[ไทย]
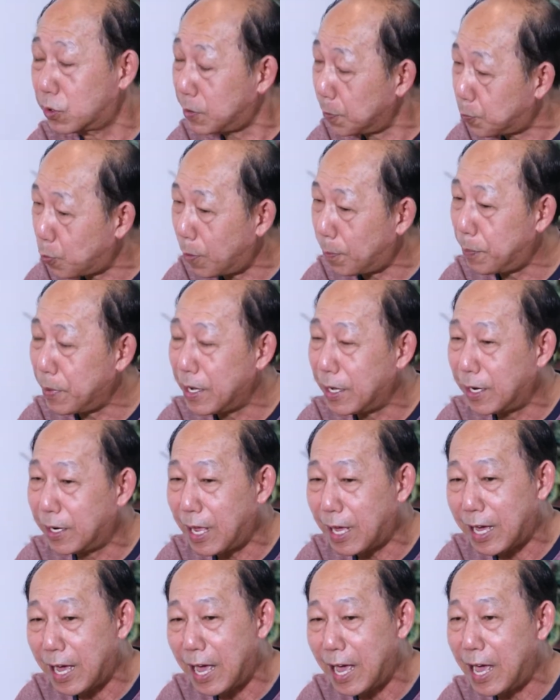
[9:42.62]
สิบกว่าปี
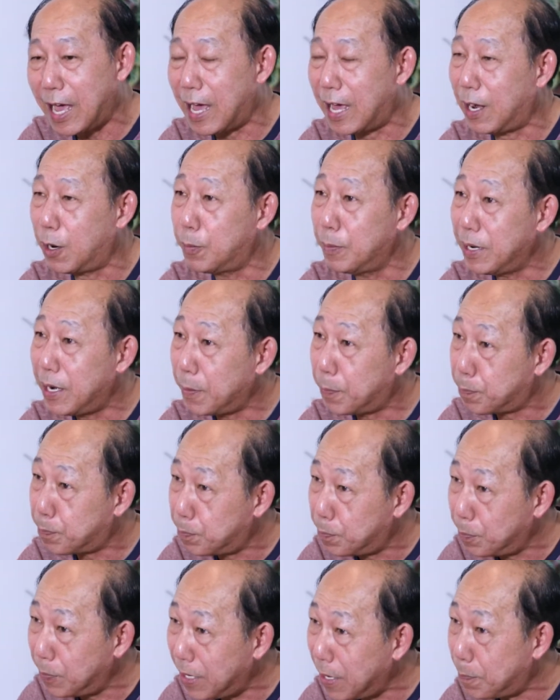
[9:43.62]
ราคาอาหารเราไม่ได้
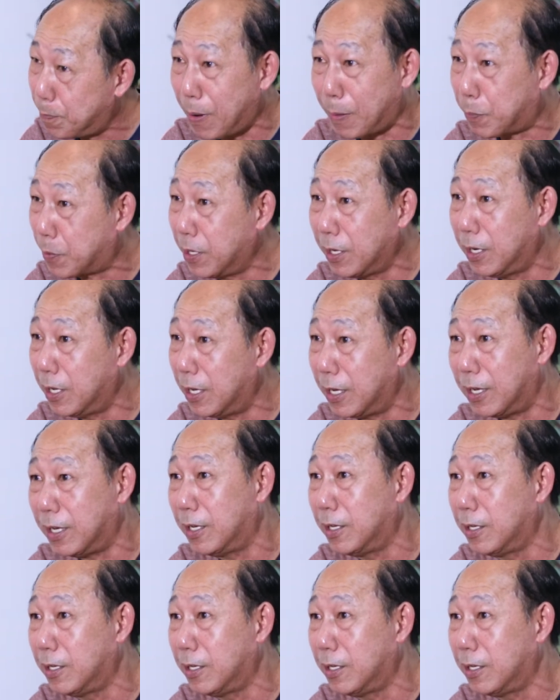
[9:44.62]
ไม่ได้ปรับขึ้นเลย